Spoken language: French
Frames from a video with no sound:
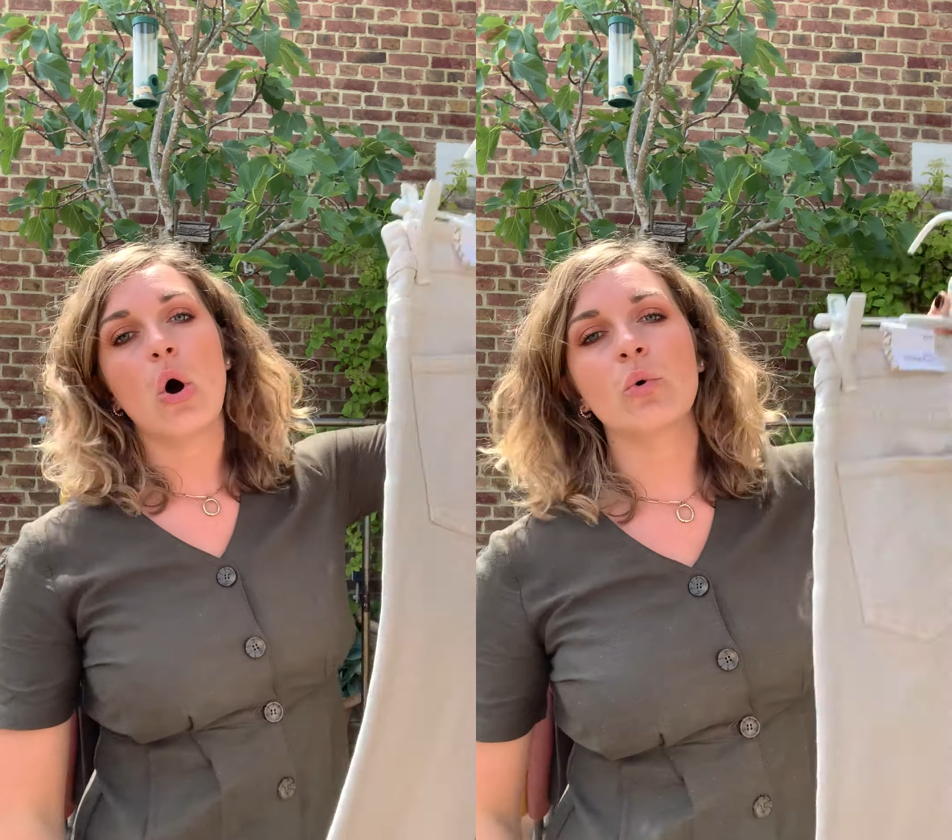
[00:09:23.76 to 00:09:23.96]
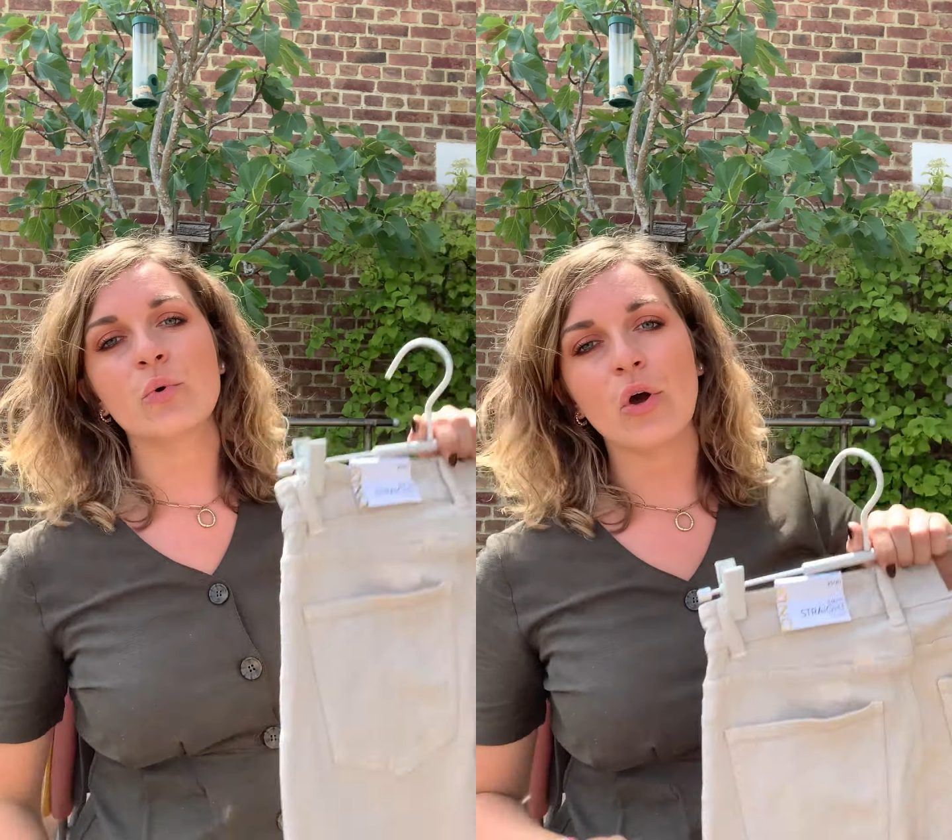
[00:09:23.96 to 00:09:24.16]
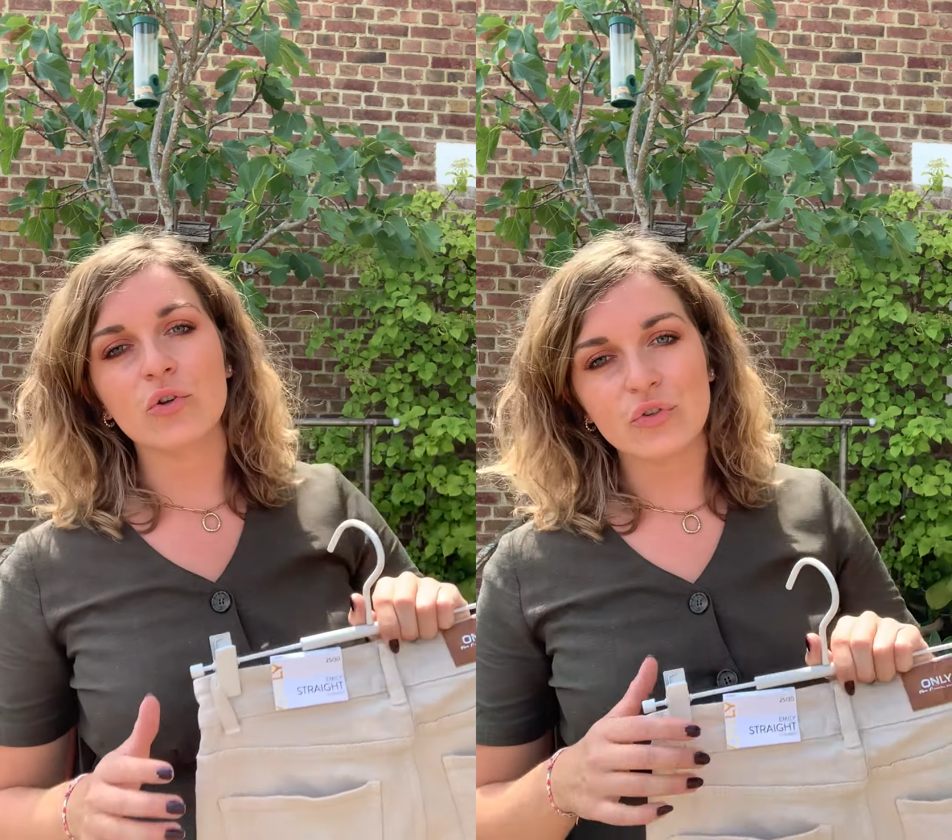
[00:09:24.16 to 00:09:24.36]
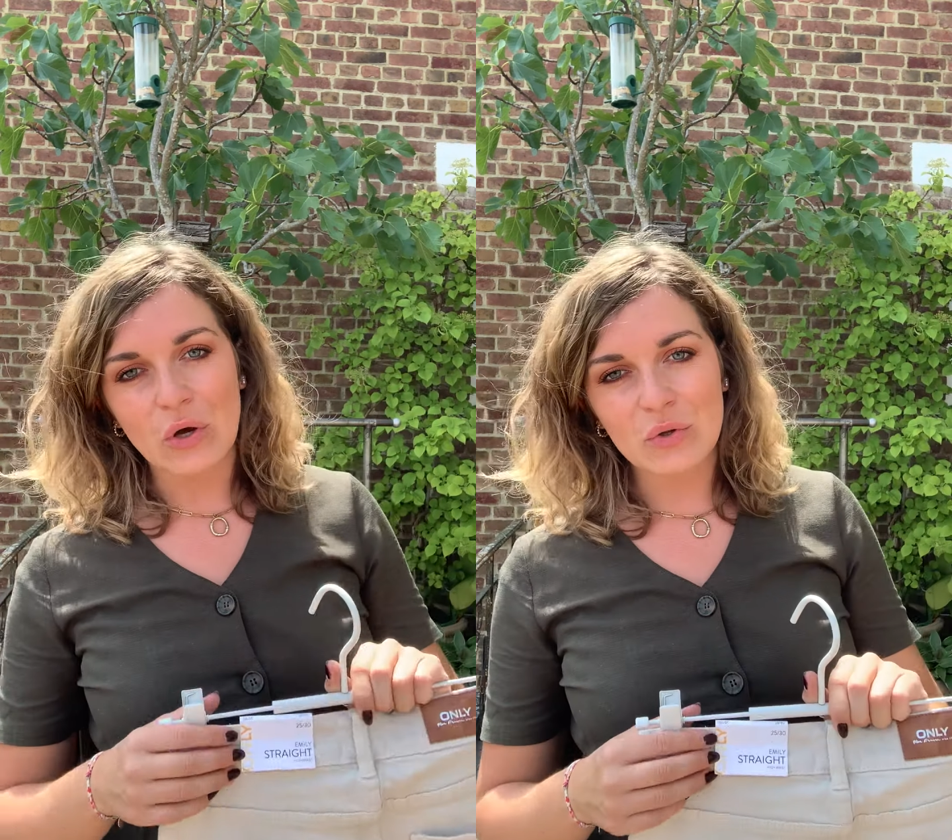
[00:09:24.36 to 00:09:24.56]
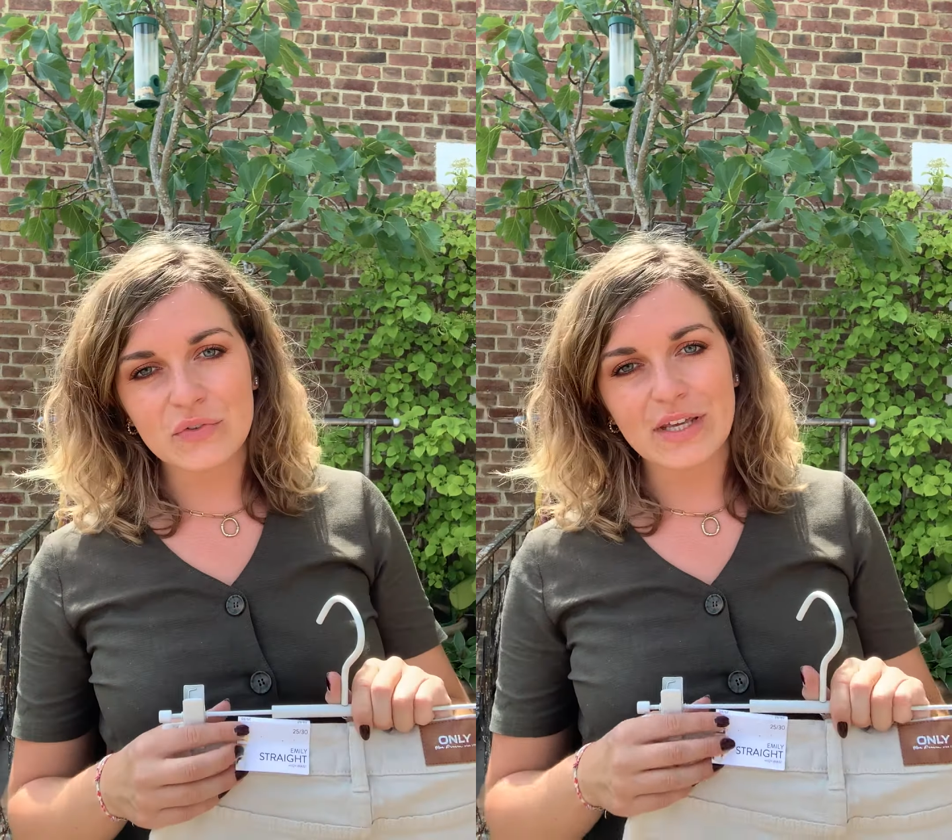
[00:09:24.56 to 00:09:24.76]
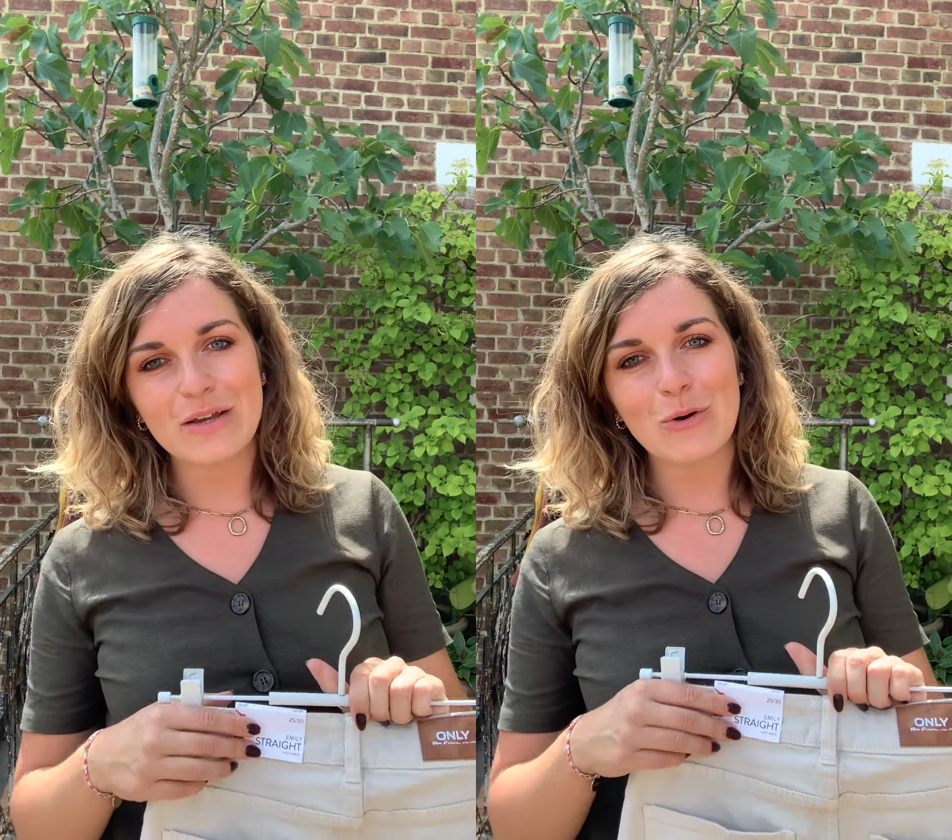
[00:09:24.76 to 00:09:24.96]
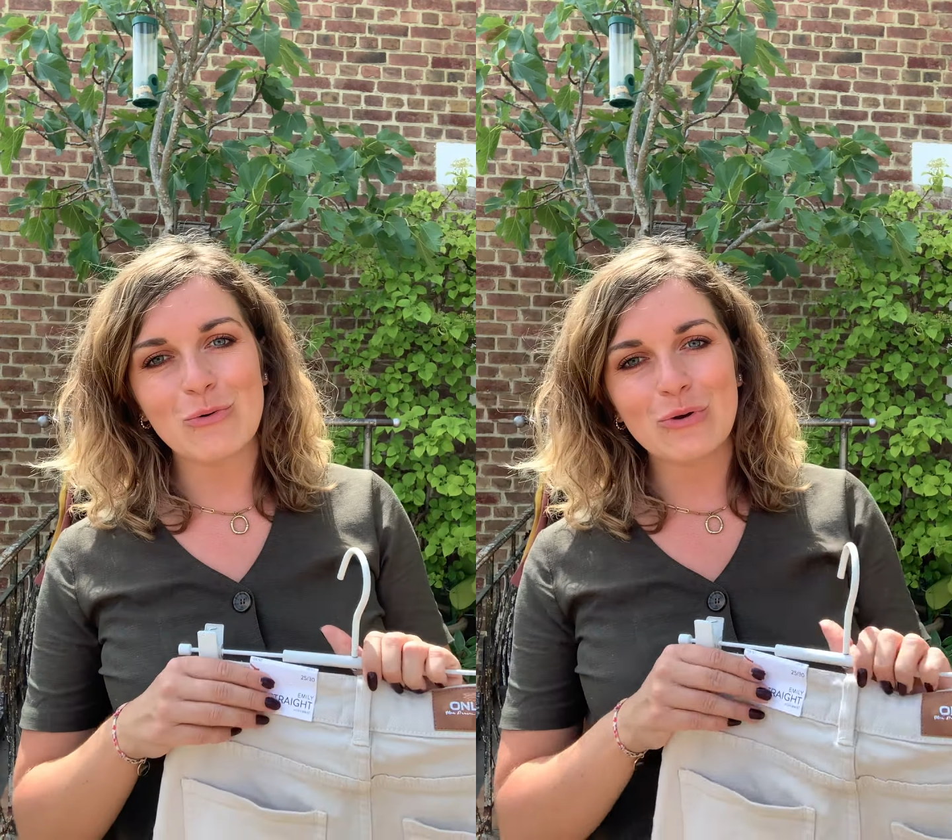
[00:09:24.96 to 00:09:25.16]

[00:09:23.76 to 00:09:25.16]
en longueur 30 et en